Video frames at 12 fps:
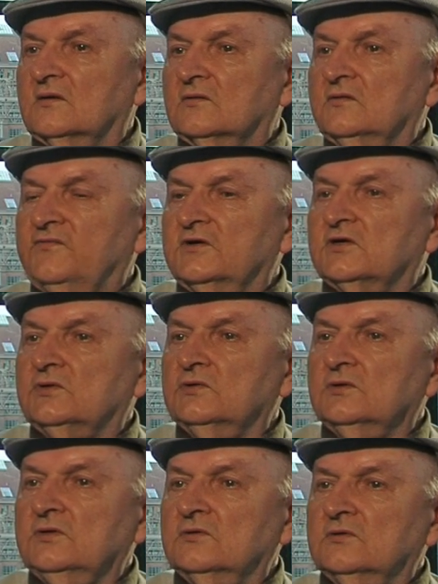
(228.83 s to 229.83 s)
Und wir
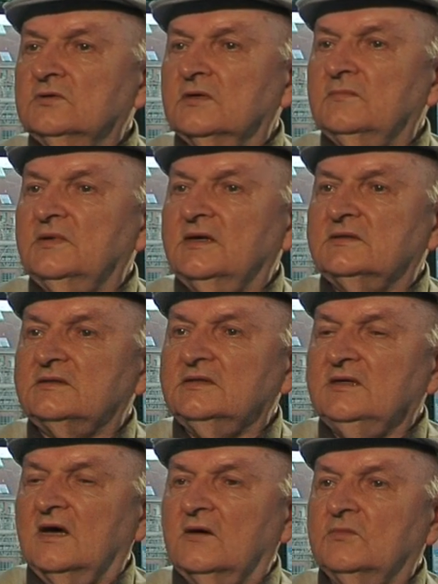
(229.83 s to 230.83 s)
Schuljungen im letzten
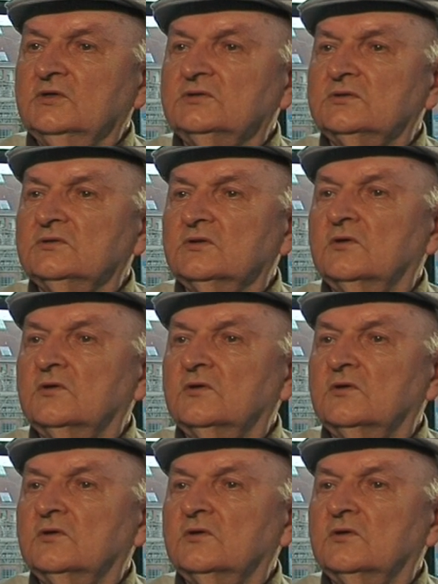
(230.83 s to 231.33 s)
Jahr mussten